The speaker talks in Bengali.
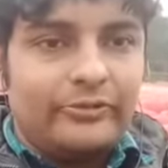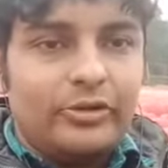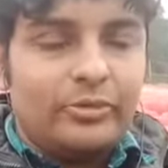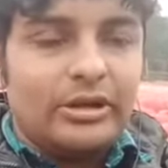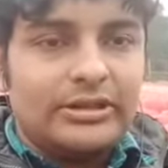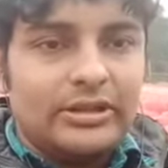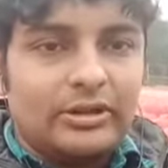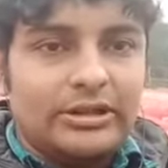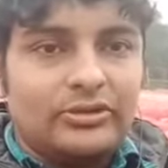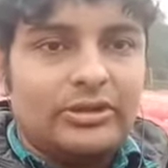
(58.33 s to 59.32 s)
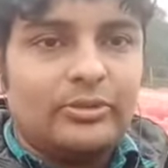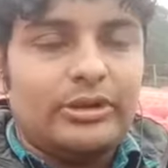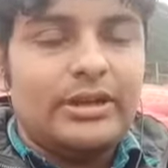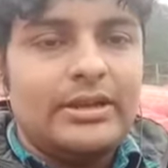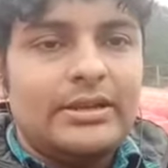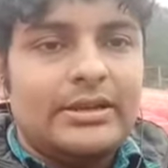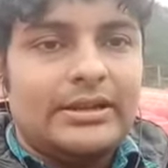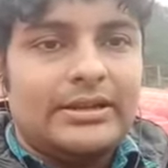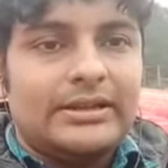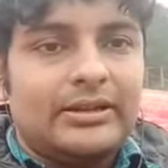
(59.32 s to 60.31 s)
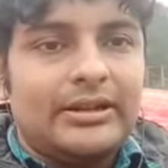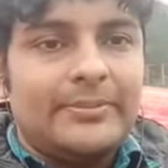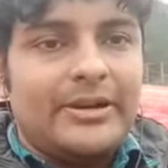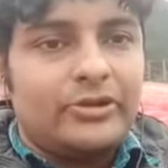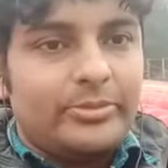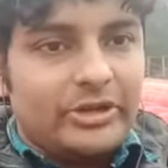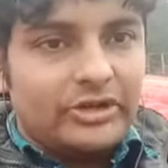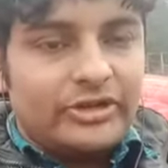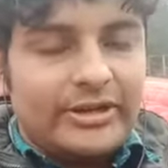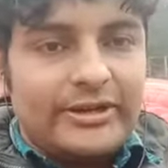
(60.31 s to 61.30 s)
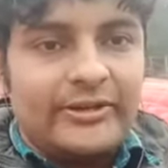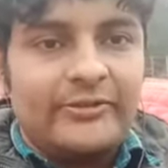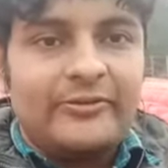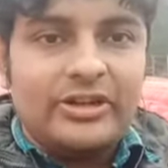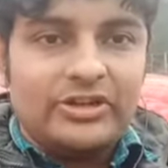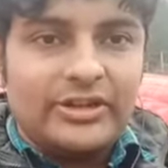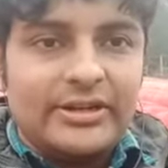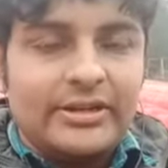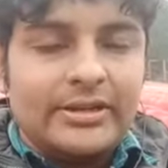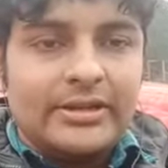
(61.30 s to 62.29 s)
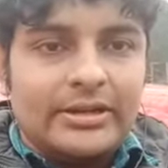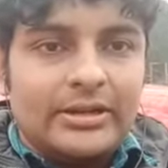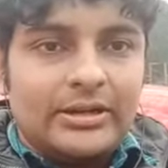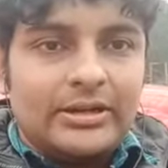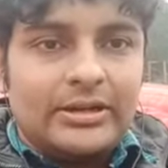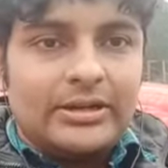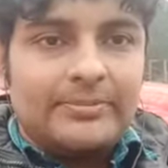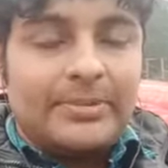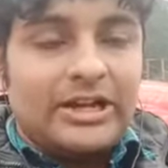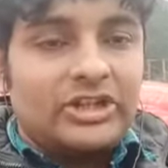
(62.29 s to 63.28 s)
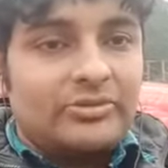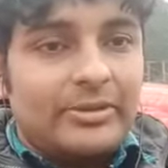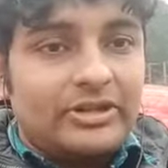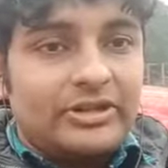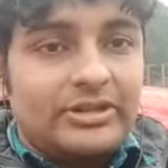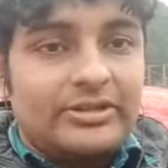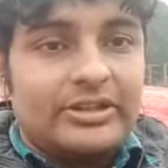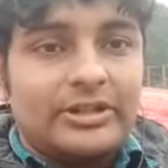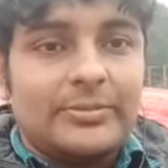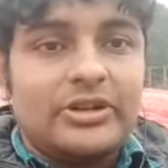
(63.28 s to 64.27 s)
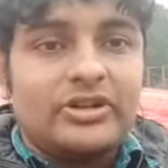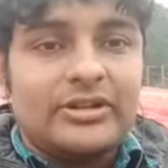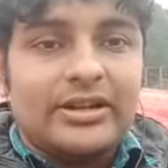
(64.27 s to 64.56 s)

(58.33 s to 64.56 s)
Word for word: ফুটবলারদের কথা যদি বলি তাহলে পেরসোভিচ ফিরছেন পাঁচ ম্যাচের সাসপেনশন